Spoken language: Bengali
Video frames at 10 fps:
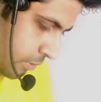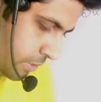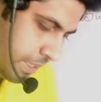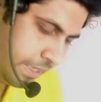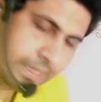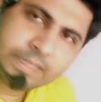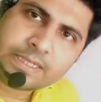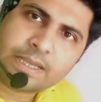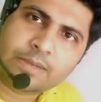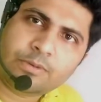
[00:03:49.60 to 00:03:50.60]
তো সেন্টেন্স
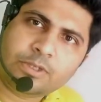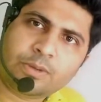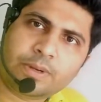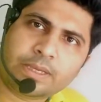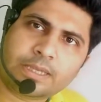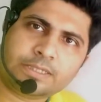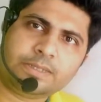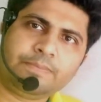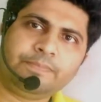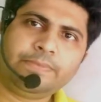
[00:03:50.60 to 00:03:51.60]
কাকে বলি সবার আগে আসি
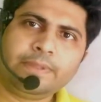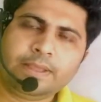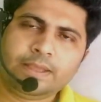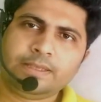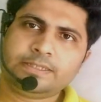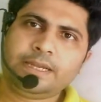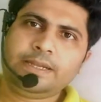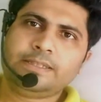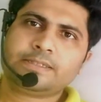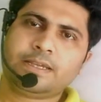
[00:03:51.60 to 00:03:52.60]

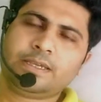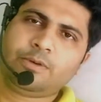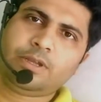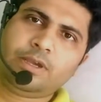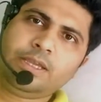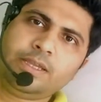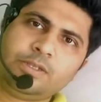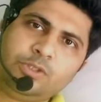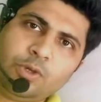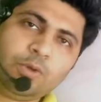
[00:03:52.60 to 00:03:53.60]
সেন্টেন্স কাকে বলা হয়
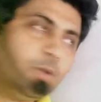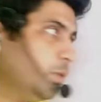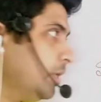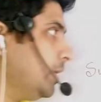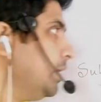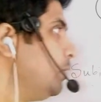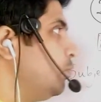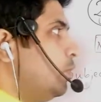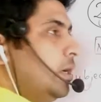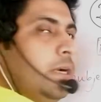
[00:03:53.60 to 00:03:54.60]
যখন এই
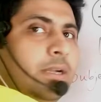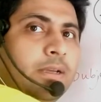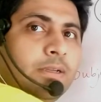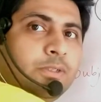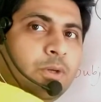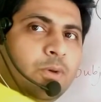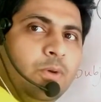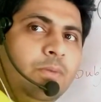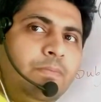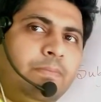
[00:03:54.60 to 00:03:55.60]
ওয়ার্ড
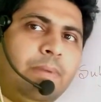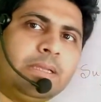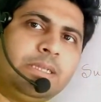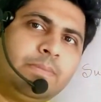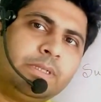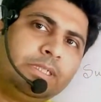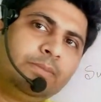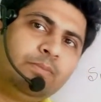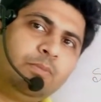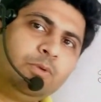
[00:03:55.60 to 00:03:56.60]
যখন পাশাপাশি
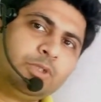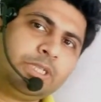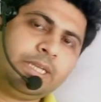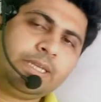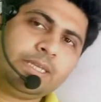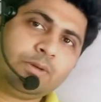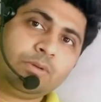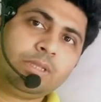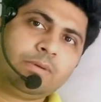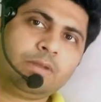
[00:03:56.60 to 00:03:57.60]
বসে কি
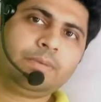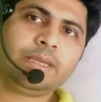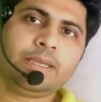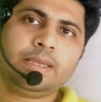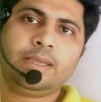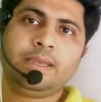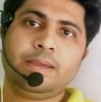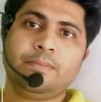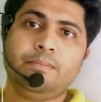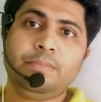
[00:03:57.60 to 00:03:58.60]
করতে পারবে
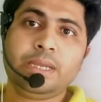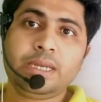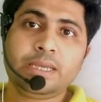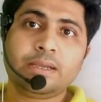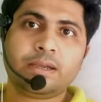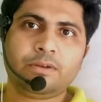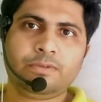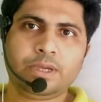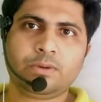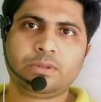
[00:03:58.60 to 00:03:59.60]
মিনিং
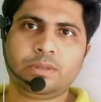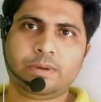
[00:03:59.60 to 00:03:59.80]
কনভে করতে